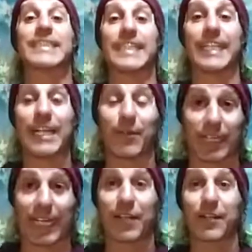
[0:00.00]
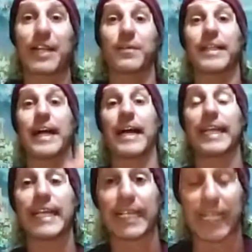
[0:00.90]
Sería un regalo de Navidad
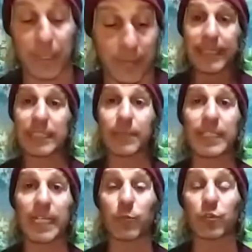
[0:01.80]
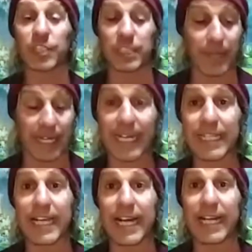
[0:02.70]
increíble. Tienes que meterle muchísima
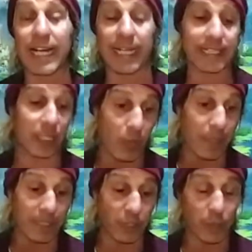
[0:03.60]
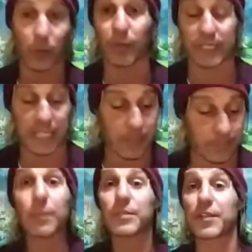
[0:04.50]
caña a la gente, compartirlo por WhatsApp,
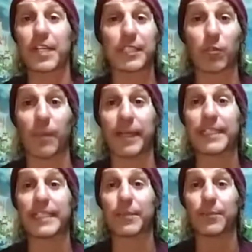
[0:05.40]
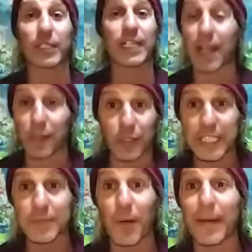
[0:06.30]
como se hacía antiguamente. Porque el
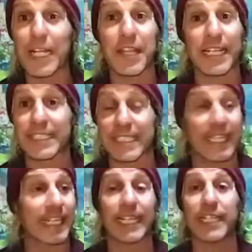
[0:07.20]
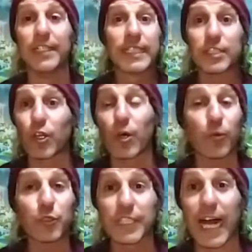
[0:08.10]
algoritmo parece que quiere, que solo
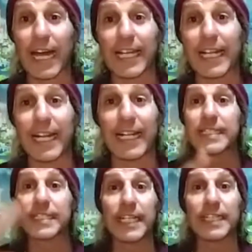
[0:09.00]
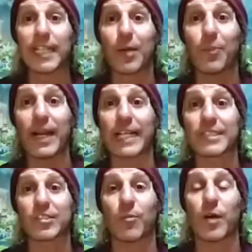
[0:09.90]
busca el sit, el
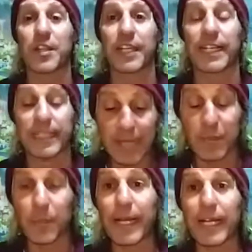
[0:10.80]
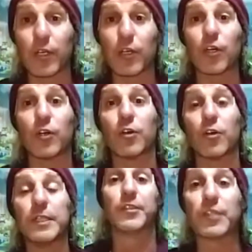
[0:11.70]
plus, cómo hacer que mi
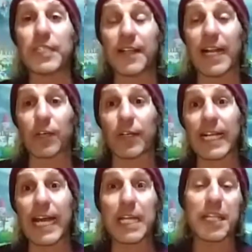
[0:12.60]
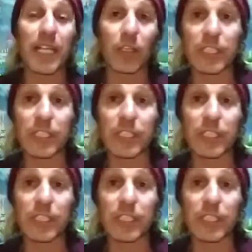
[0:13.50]
perro no tire de la correa en 5